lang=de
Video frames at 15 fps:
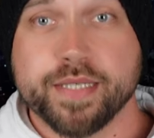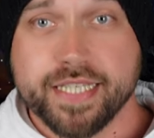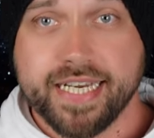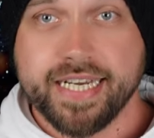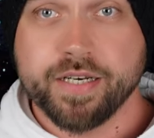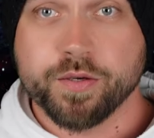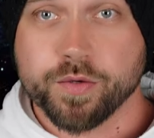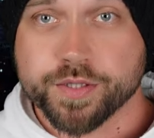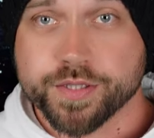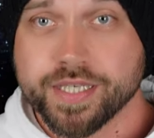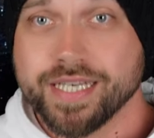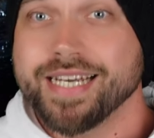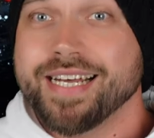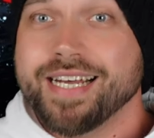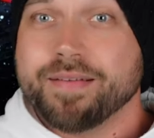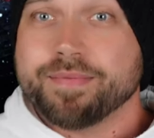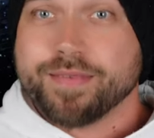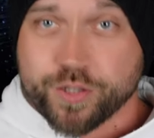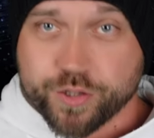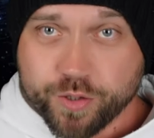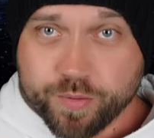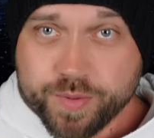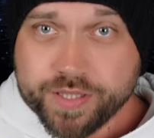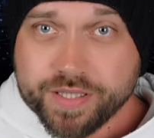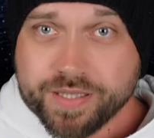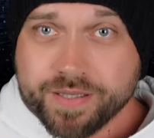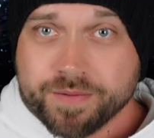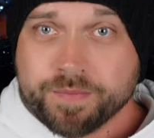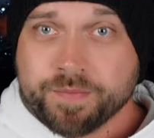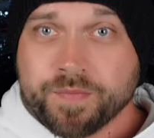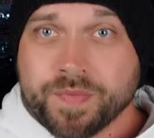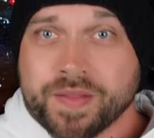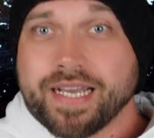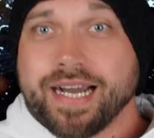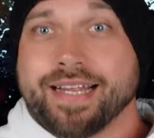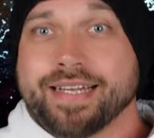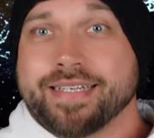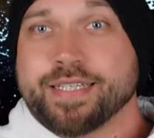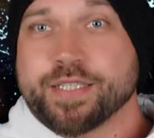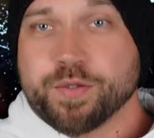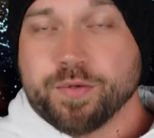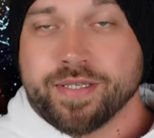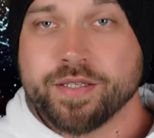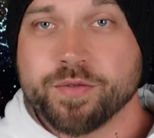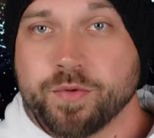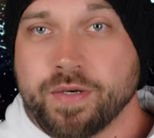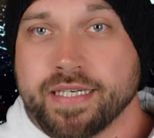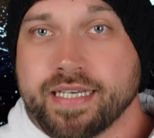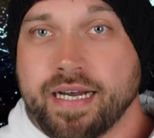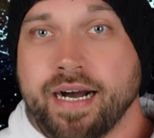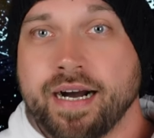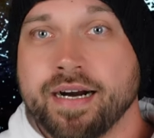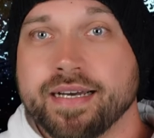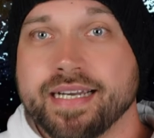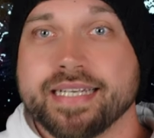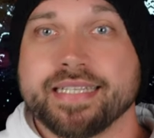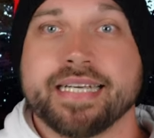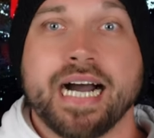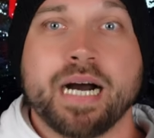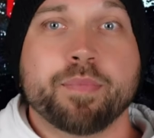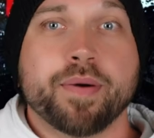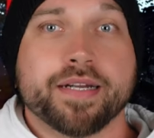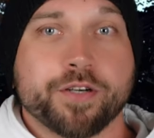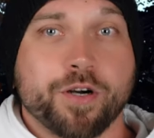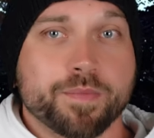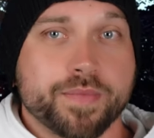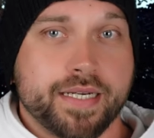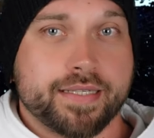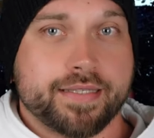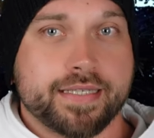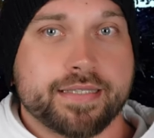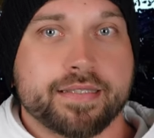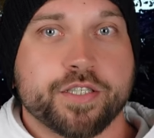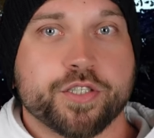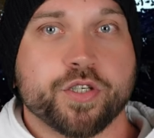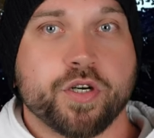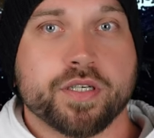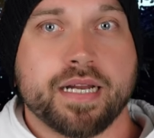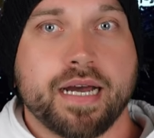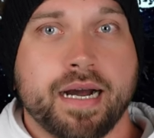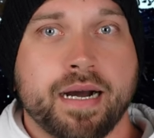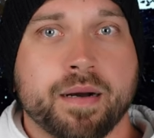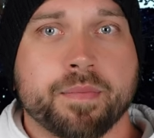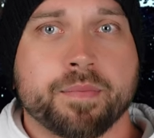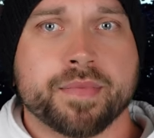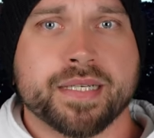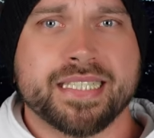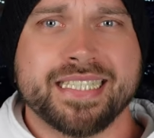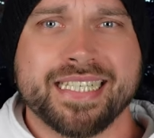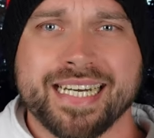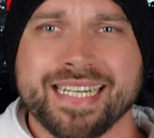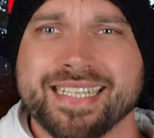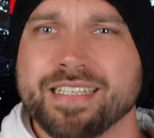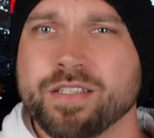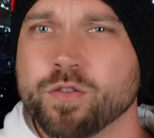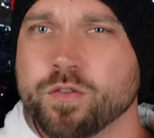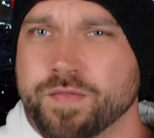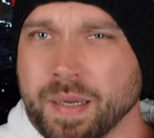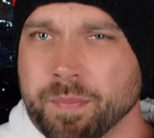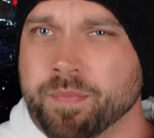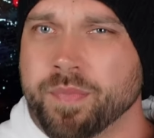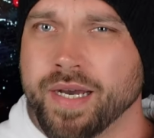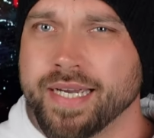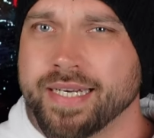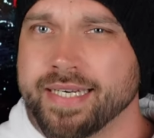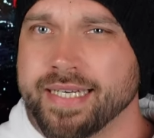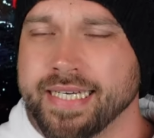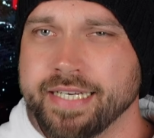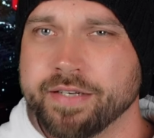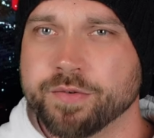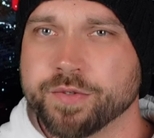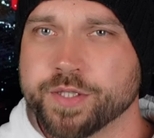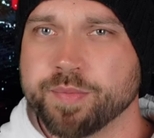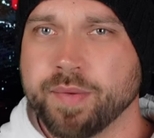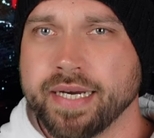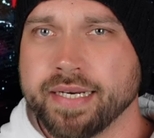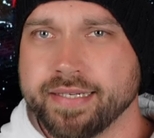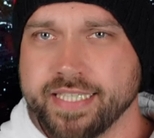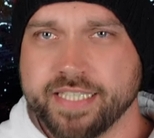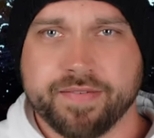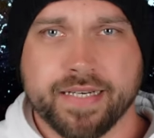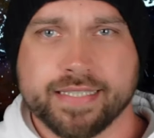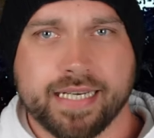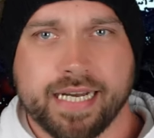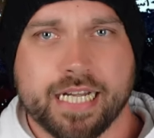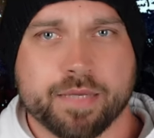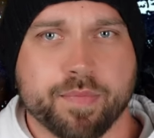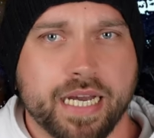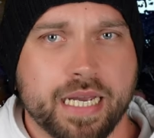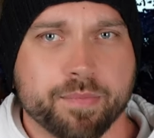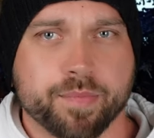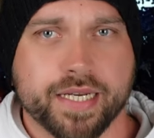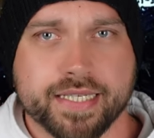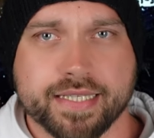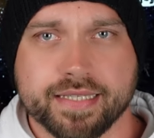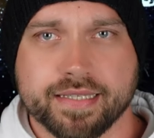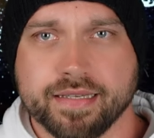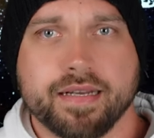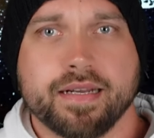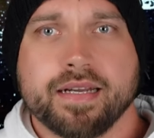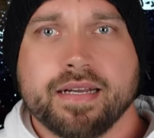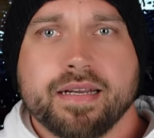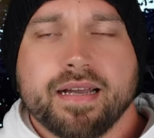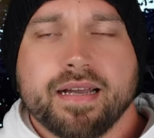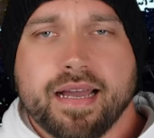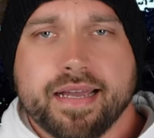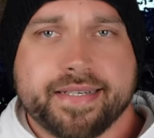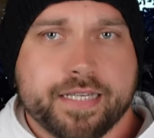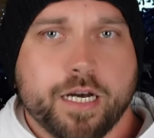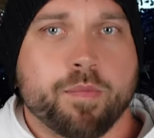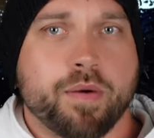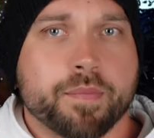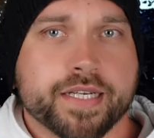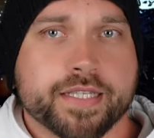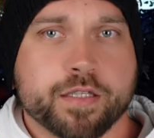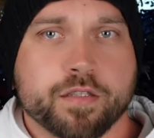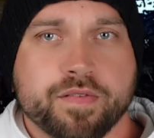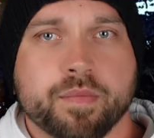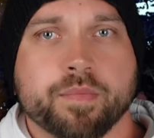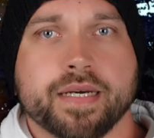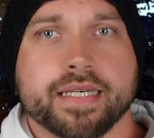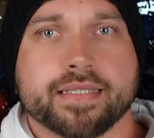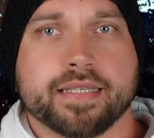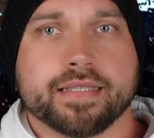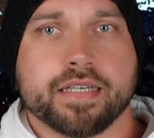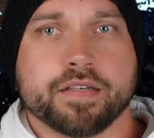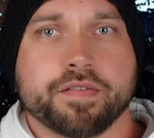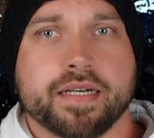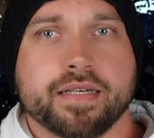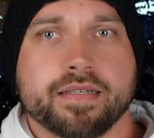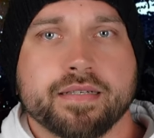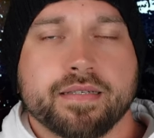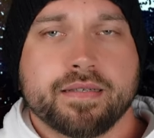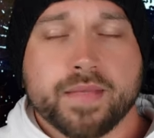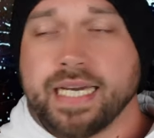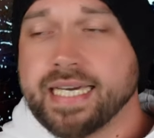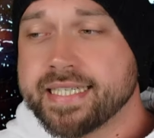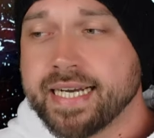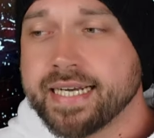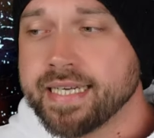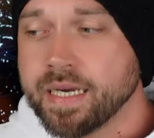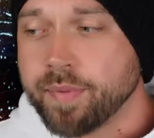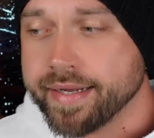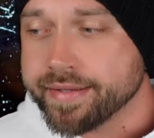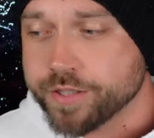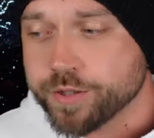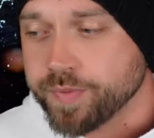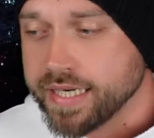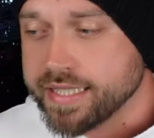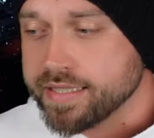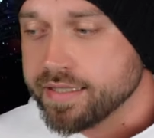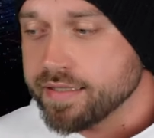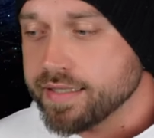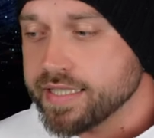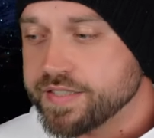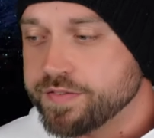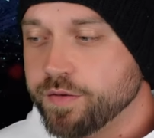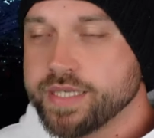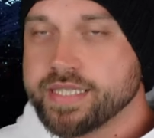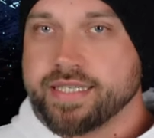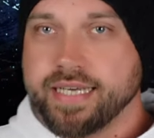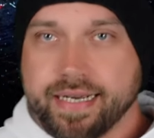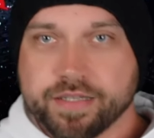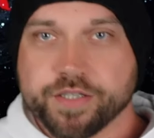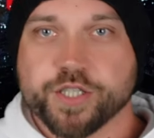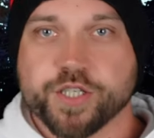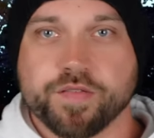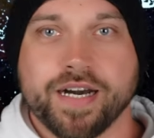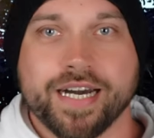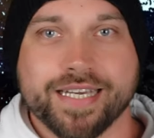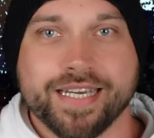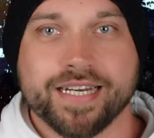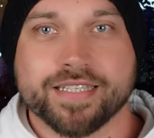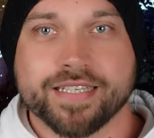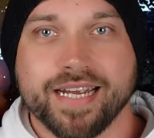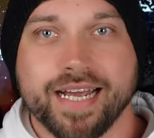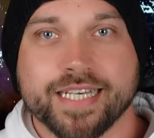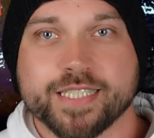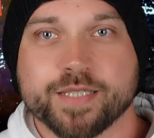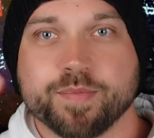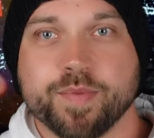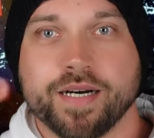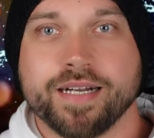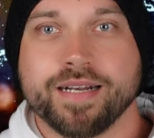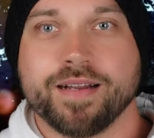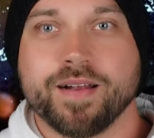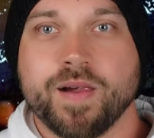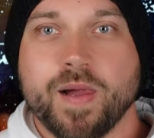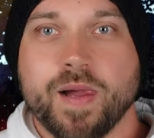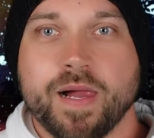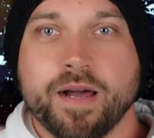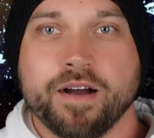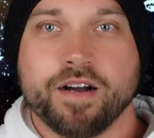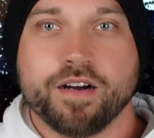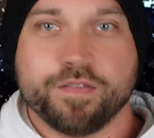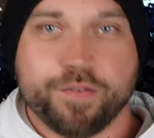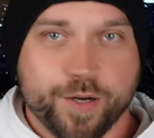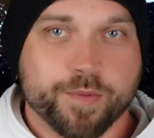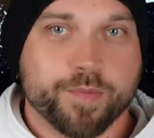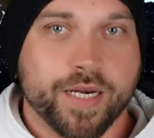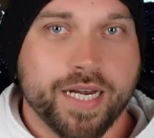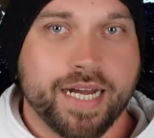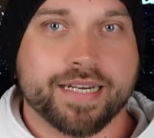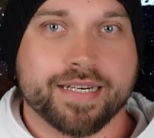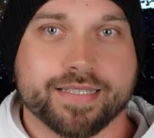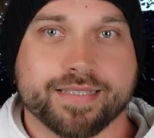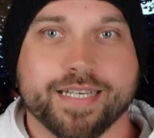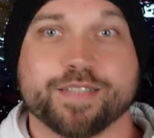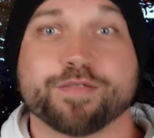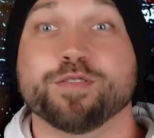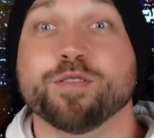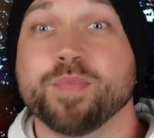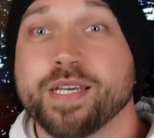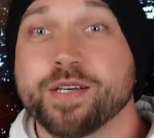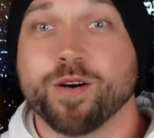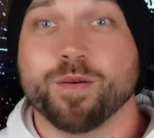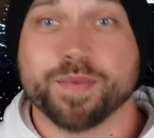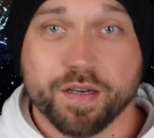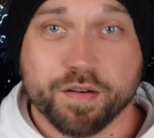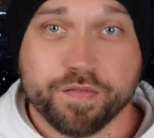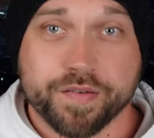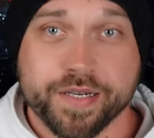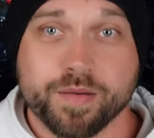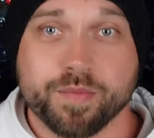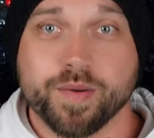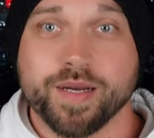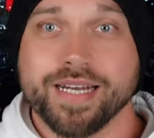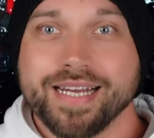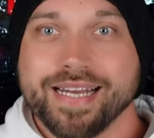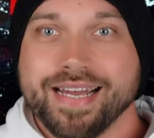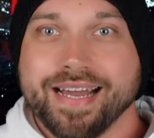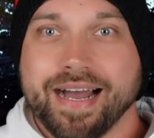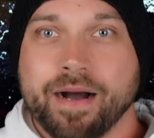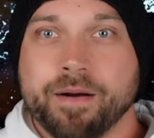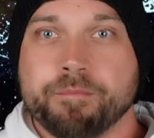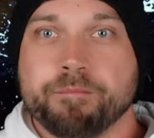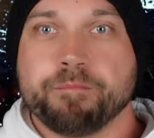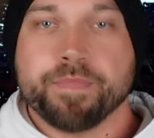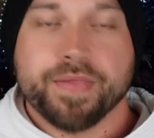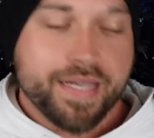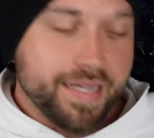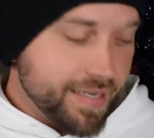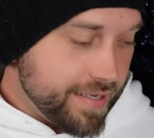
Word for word: in die Kinos. Das stimmt. Allerdings nur in den USA. In Japan kommt er tatsächlich schon am 3. November in die Kinos, meine ich. werde sie gerade mal einblenden. Ich glaube, am 3. November ist das der Fall. Und da ich kein Japanisch spreche, ist für mich die englische Variante erstmal äh, von Belang. Das heißt, für mich kommt der Film am